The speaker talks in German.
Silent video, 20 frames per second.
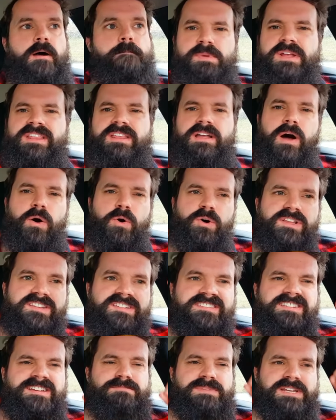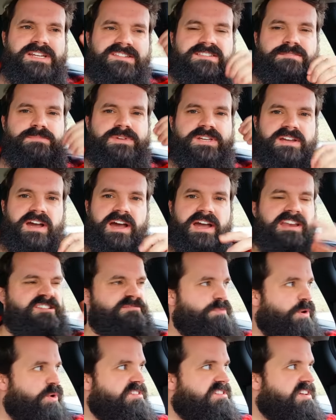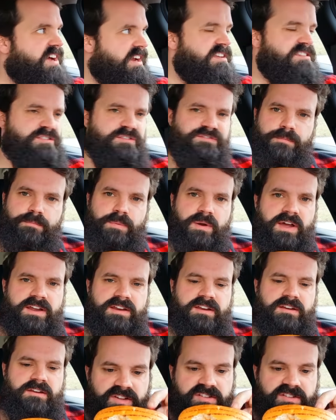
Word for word: Schmeckt auch ziemlich, ziemlich geil. Ist bei uns gar nicht so verbreitet.